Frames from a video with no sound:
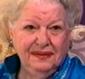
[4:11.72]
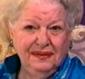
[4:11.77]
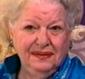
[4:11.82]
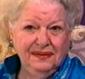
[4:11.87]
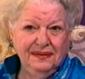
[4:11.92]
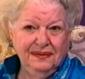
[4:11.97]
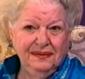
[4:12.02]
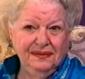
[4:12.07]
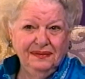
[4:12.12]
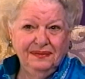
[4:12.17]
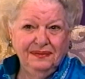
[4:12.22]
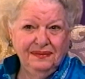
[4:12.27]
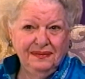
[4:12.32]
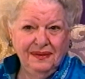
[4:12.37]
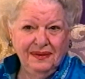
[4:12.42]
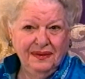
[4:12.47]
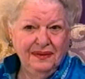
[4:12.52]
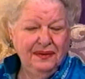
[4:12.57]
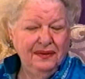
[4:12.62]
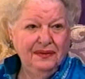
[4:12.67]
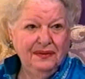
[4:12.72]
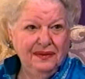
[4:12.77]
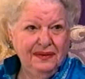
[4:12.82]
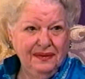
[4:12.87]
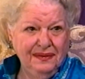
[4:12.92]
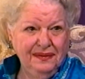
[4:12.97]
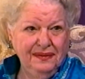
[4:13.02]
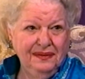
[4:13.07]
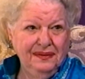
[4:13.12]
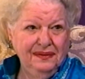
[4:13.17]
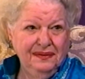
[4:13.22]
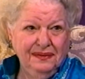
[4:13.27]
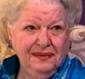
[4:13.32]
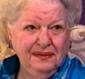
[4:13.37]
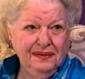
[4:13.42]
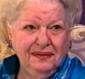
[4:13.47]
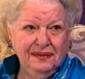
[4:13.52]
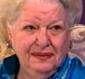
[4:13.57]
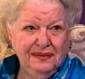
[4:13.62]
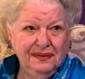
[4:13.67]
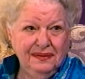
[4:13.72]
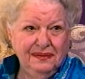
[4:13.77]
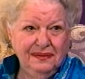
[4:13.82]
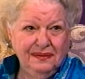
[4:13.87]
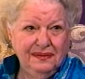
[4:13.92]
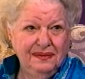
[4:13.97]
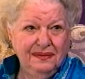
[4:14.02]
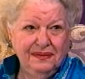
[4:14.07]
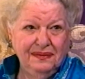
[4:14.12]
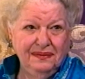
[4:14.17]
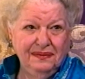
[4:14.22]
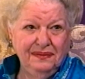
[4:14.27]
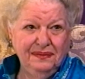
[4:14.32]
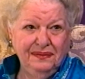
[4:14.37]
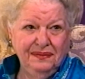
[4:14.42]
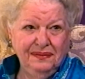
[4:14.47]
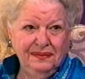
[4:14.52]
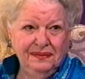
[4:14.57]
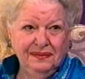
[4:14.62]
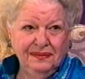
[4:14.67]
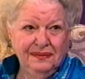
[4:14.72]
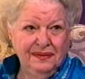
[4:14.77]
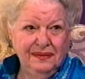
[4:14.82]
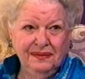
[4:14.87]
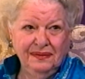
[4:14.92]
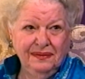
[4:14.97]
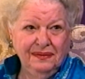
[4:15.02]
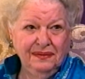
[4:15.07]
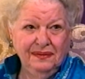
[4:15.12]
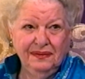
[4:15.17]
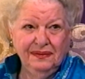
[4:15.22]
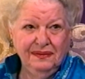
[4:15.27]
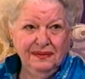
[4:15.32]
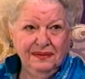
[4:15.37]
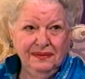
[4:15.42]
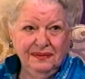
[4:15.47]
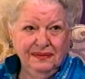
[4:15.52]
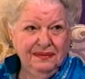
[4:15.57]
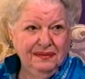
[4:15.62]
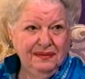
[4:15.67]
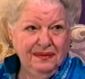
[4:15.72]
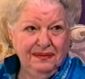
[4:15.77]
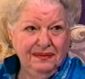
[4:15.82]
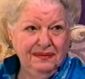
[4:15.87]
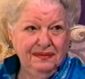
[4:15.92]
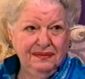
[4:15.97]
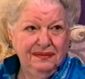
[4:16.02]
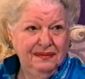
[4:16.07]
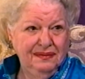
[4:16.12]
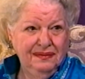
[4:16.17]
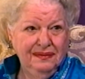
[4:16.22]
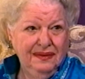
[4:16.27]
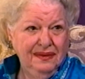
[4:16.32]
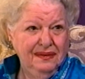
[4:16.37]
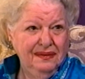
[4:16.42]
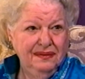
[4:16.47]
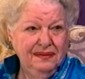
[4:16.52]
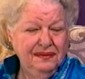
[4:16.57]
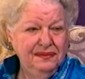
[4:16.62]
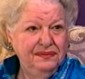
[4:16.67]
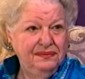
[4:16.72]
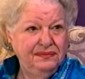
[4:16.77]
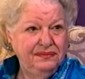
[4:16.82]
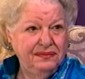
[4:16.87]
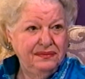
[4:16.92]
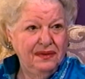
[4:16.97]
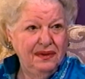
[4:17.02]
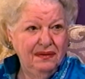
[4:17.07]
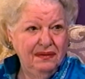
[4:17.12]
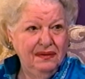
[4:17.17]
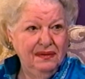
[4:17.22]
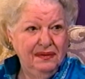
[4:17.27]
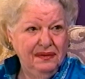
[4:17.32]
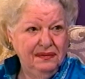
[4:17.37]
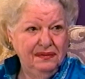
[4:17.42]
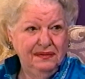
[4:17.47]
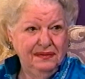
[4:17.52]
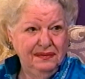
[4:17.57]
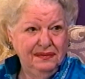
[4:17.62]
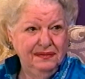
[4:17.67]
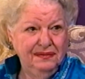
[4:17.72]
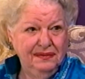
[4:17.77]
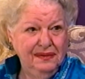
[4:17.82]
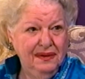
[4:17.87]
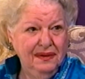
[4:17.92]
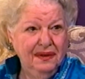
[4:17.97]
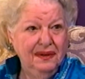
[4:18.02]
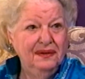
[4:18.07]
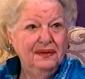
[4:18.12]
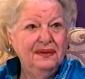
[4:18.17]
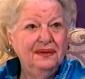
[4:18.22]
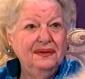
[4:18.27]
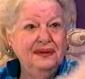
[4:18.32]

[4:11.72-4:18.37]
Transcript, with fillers: la señora actriz, la madre de todas nosotros. Perdónenme, pero yo sí le voy a dar un beso.